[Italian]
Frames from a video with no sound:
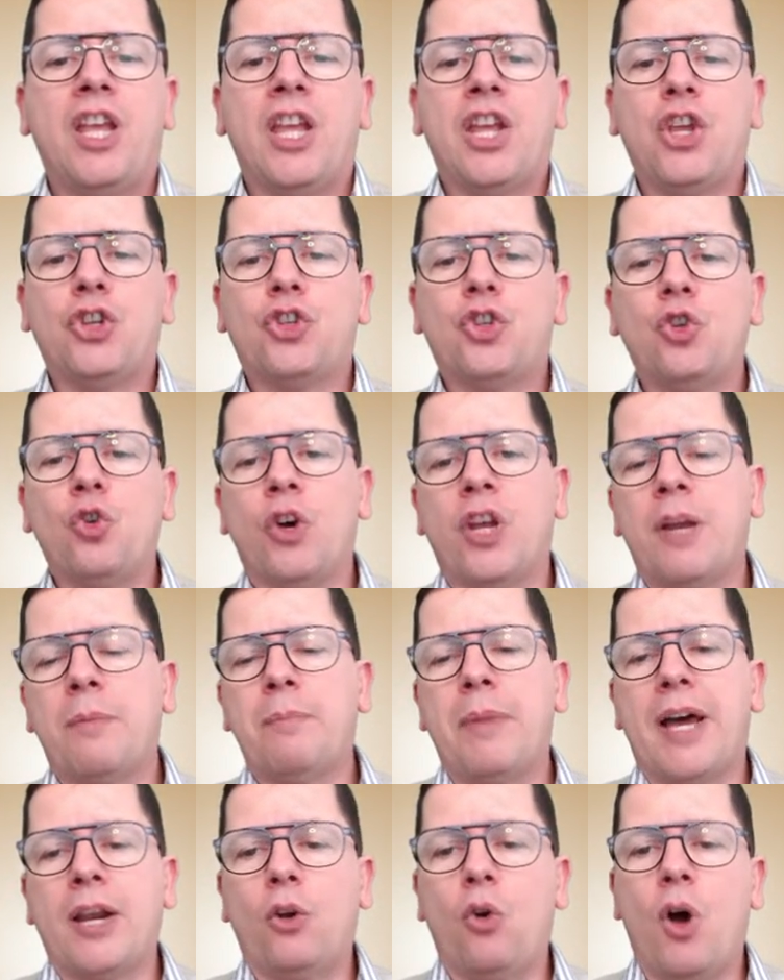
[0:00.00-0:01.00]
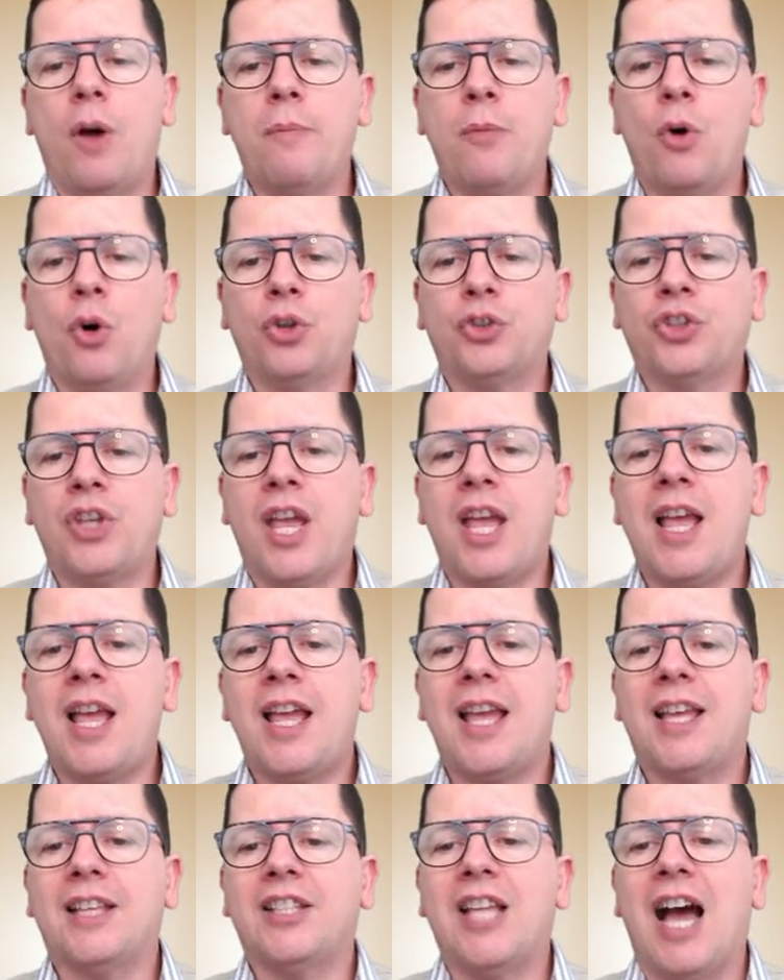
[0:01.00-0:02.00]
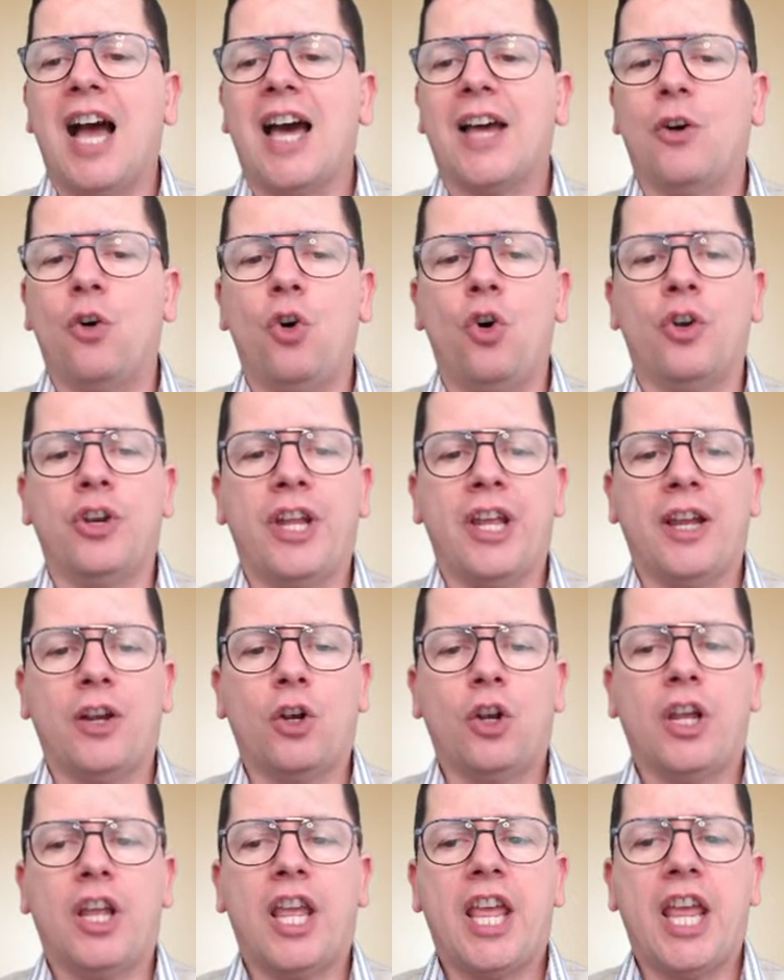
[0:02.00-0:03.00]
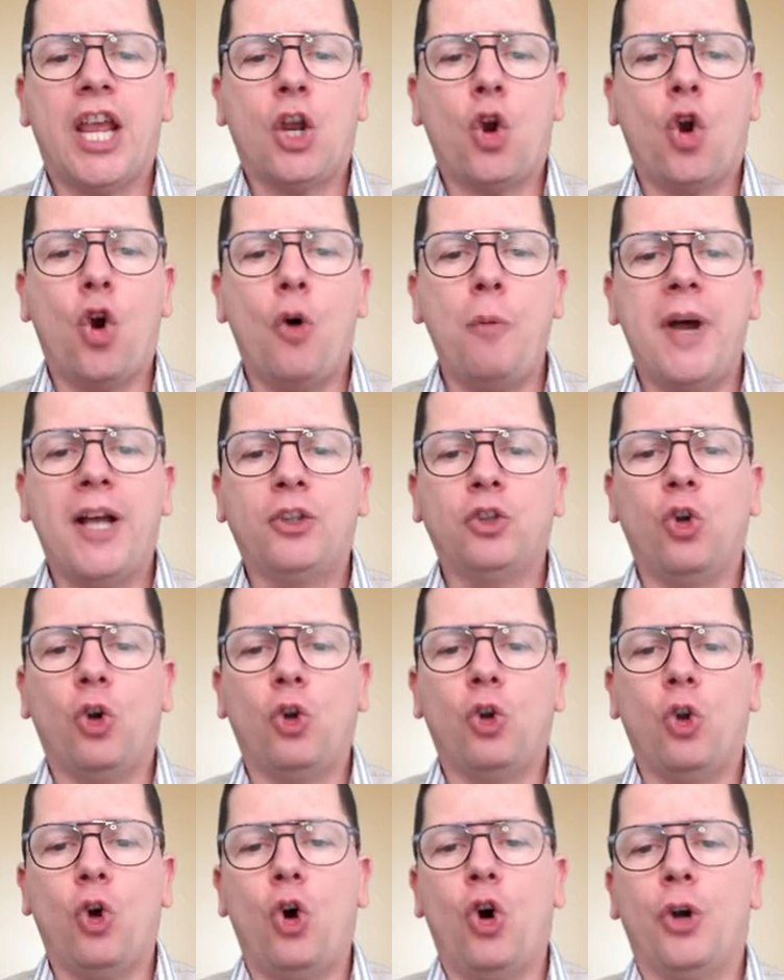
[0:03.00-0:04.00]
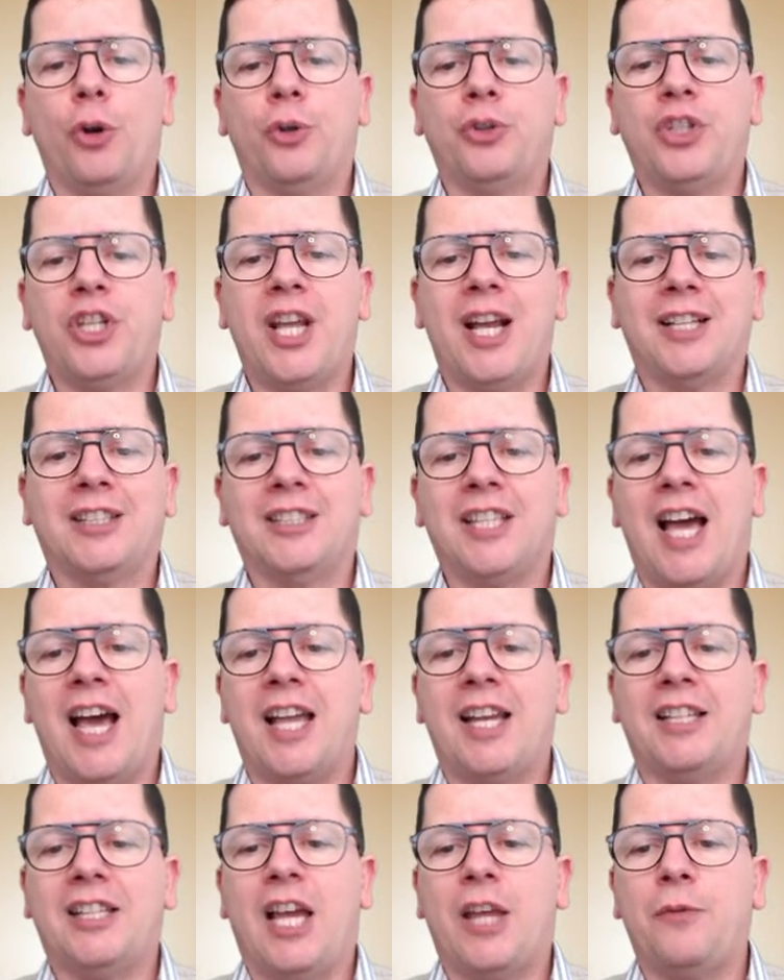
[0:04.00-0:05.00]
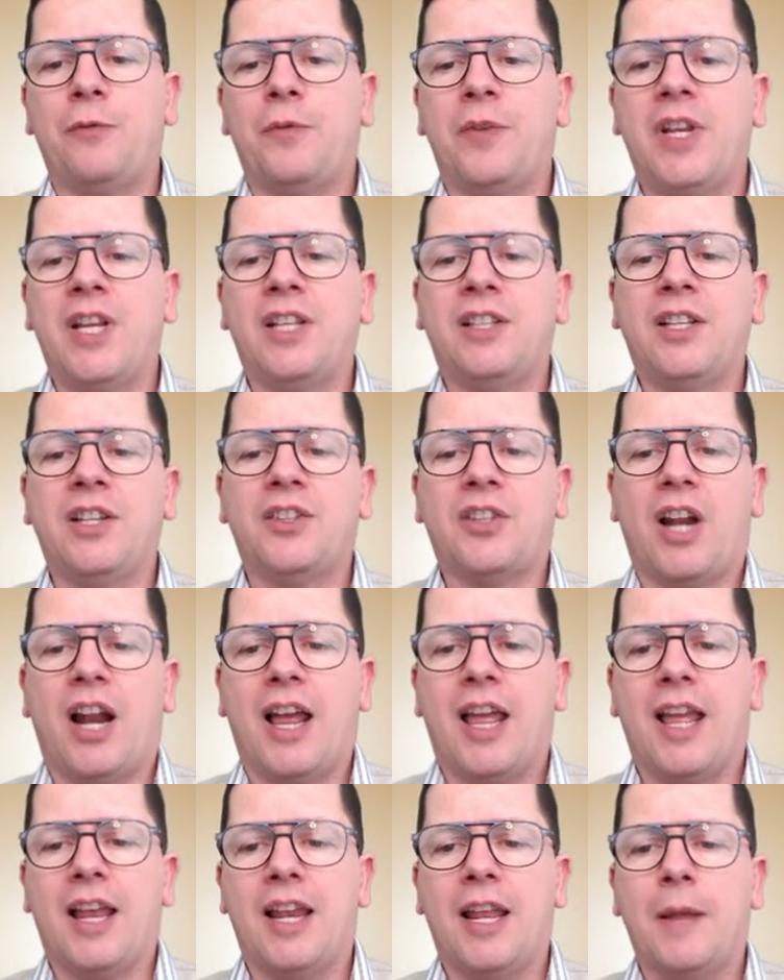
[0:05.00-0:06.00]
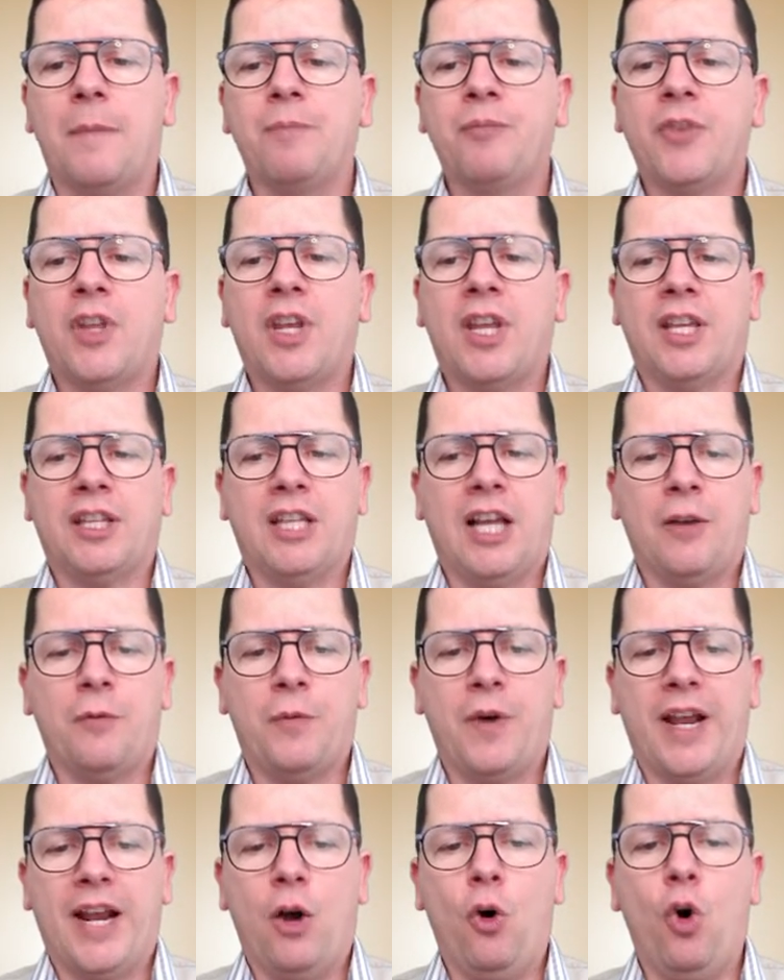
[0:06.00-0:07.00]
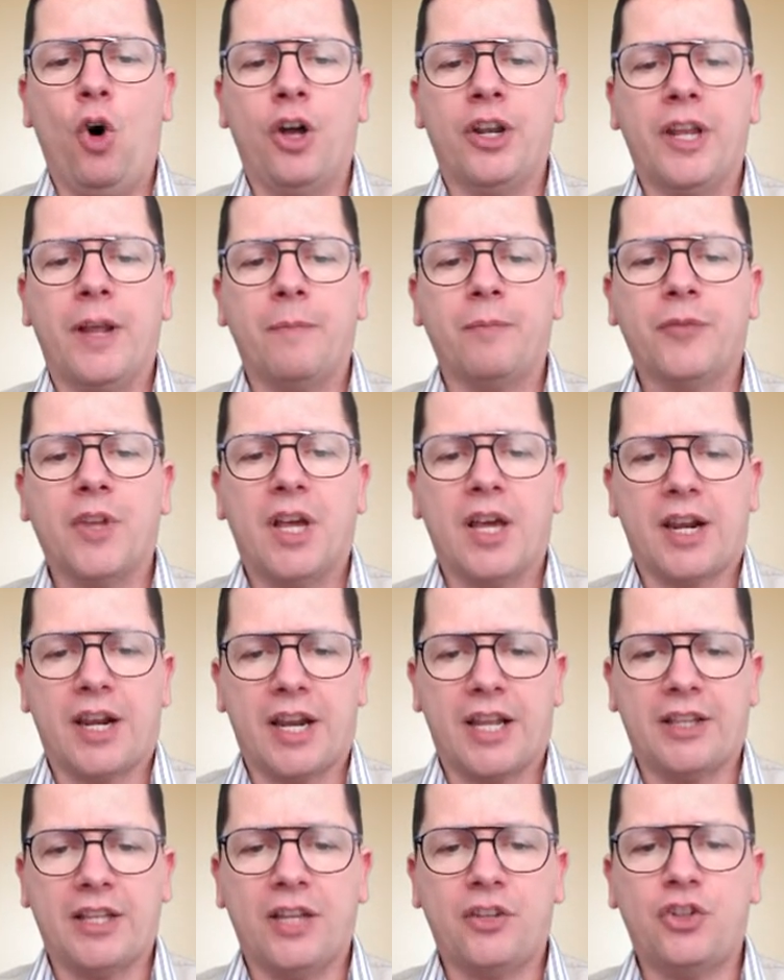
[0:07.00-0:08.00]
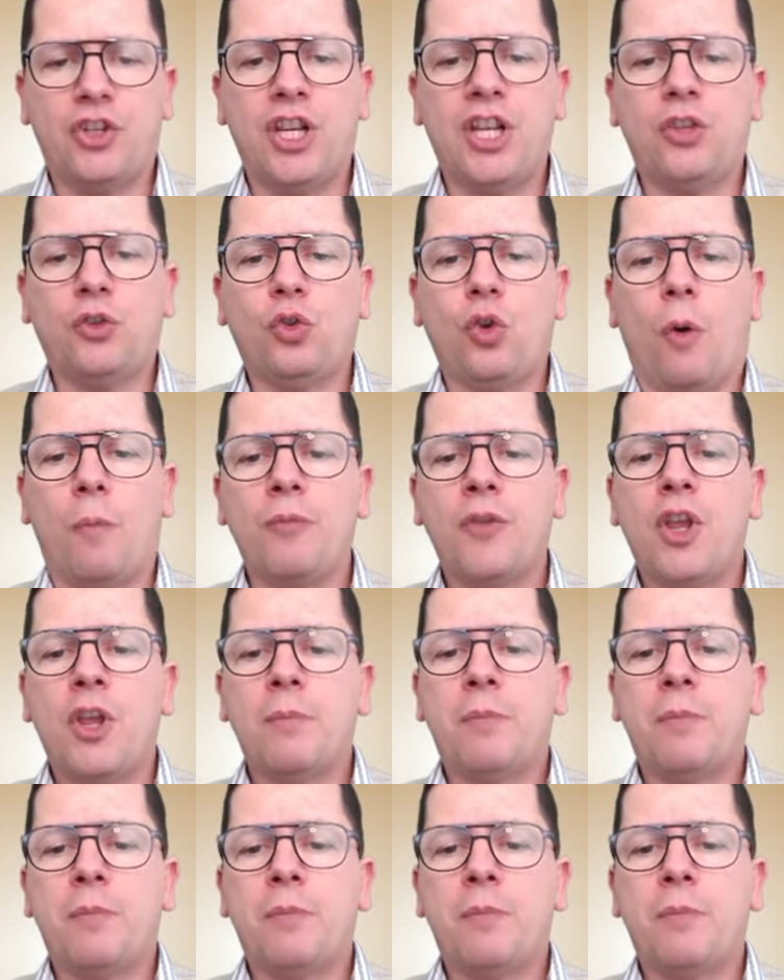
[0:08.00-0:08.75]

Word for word: Il Signore parlò a Mosè ed a Aarone e comandò loro di andare dai figli di Israele e dal faraone, re d'Egitto,